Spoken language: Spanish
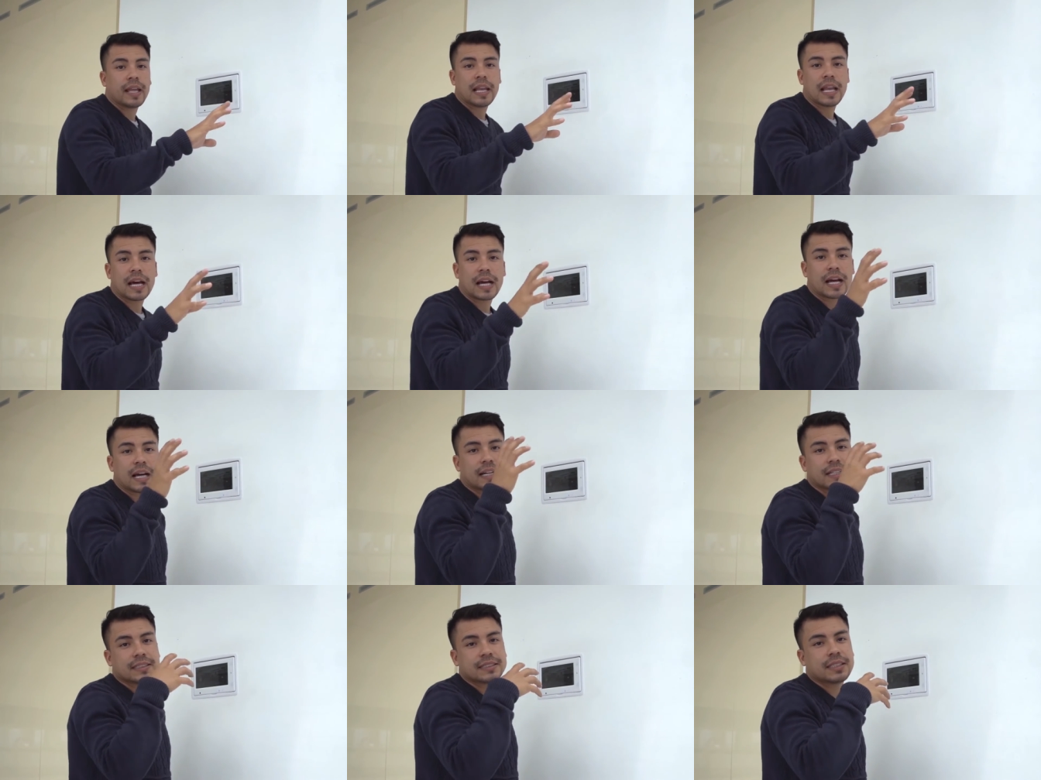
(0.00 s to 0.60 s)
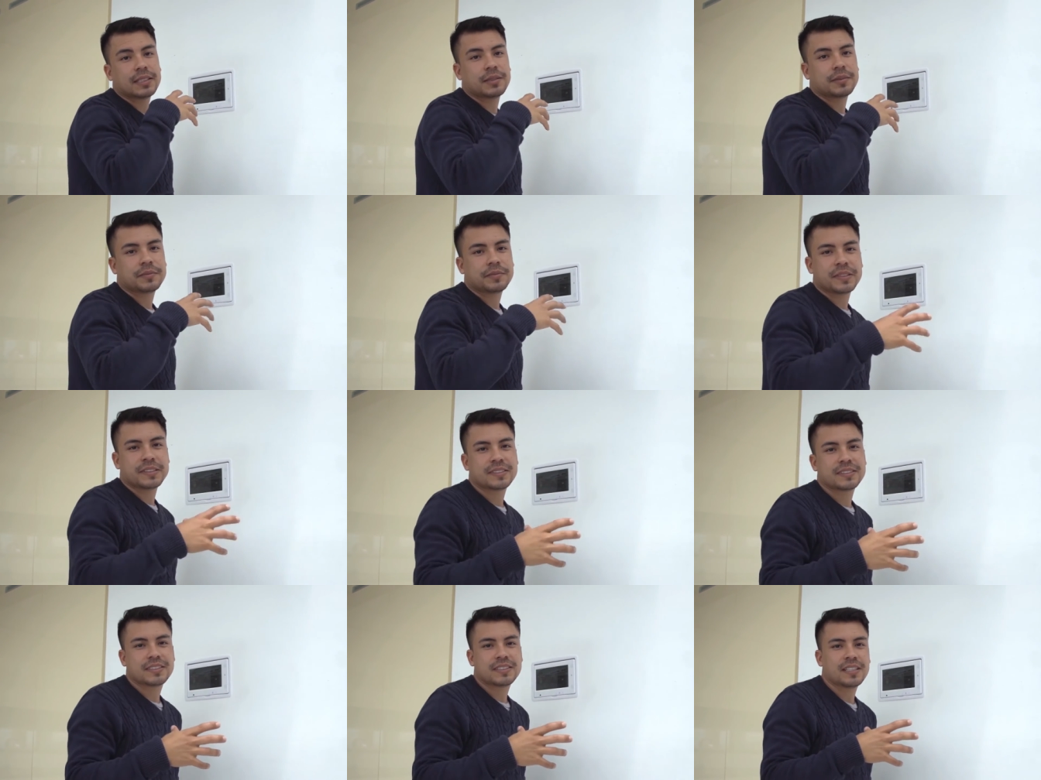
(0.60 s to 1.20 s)
La casa
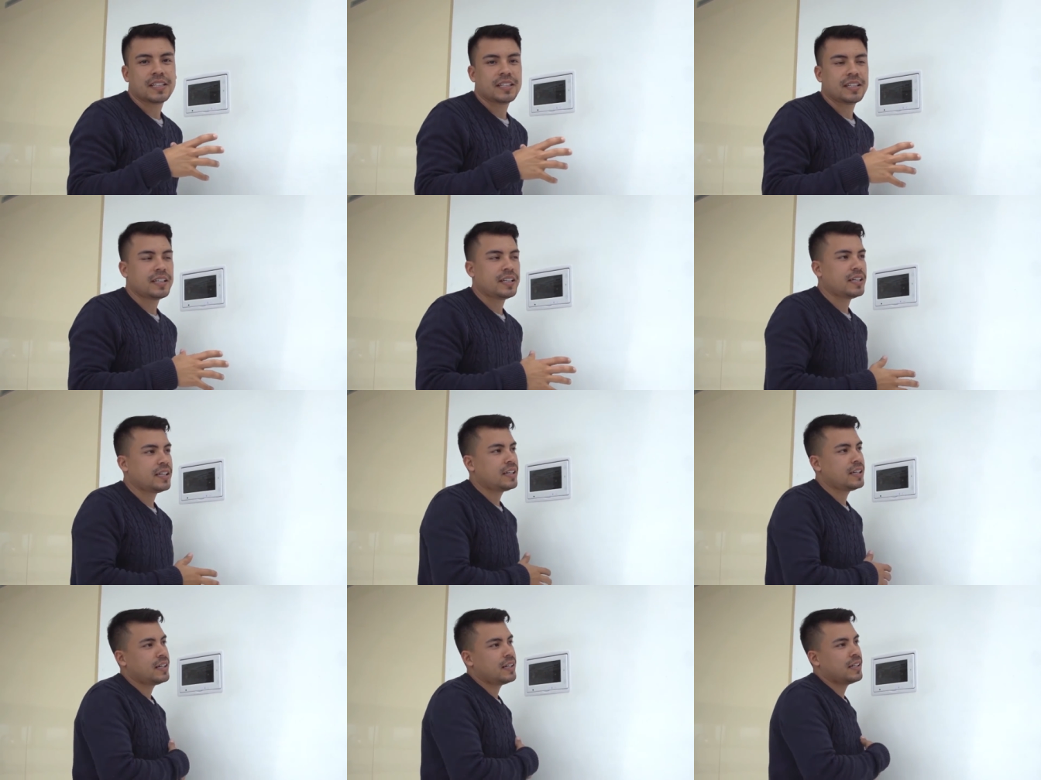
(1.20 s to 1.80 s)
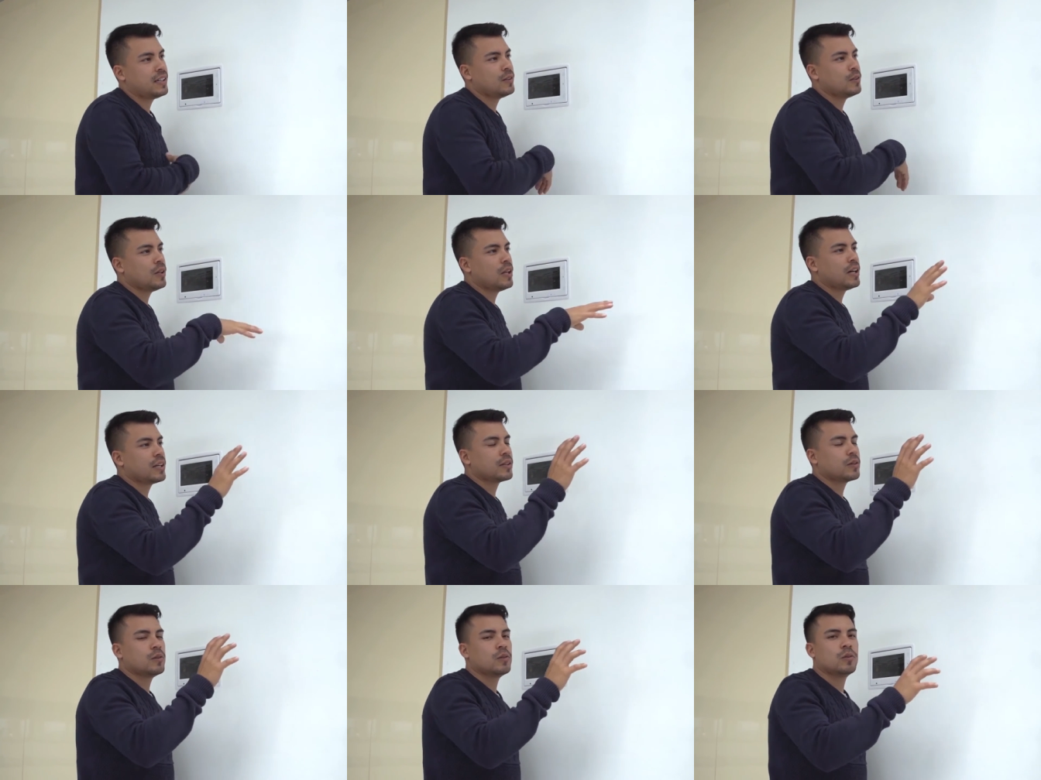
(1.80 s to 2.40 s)
pues tiene a lo
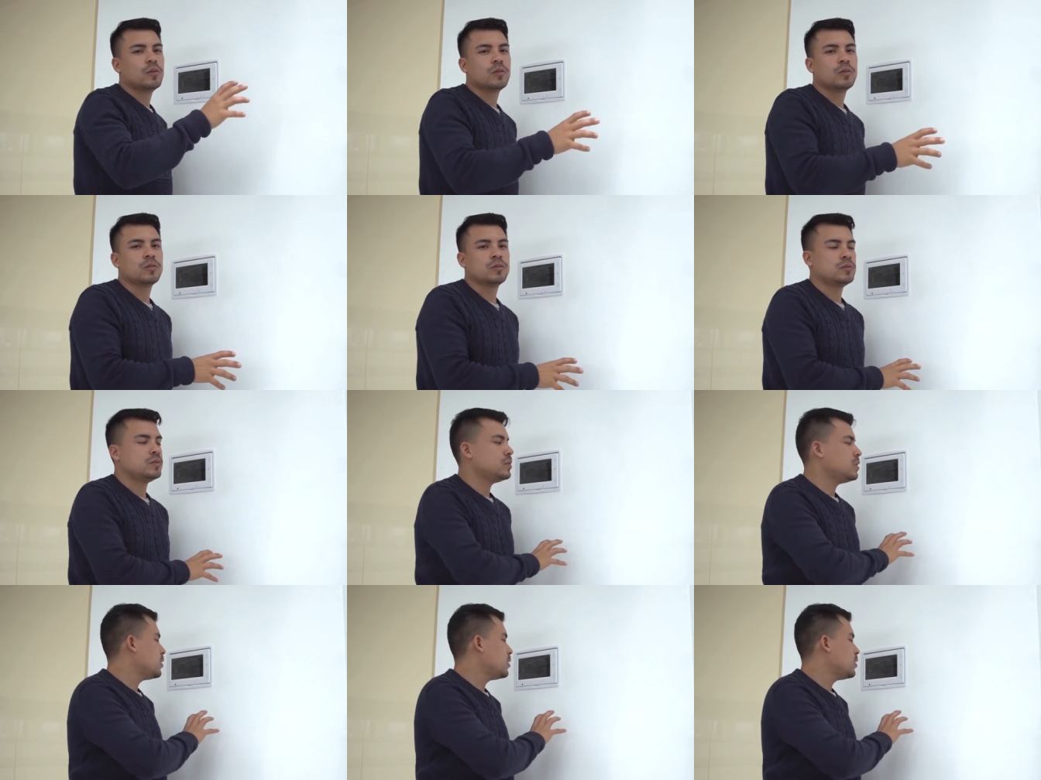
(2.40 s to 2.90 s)
largo